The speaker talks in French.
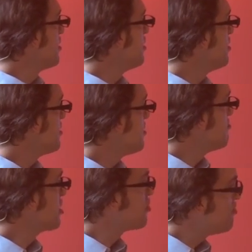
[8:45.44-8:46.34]

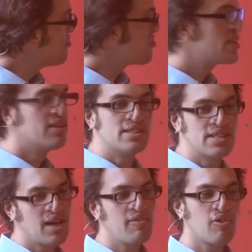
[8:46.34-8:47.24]
mais globalement, c'est
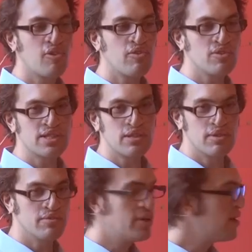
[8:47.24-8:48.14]
très franco-français.
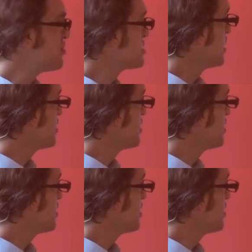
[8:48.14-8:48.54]
Voilà. Ça a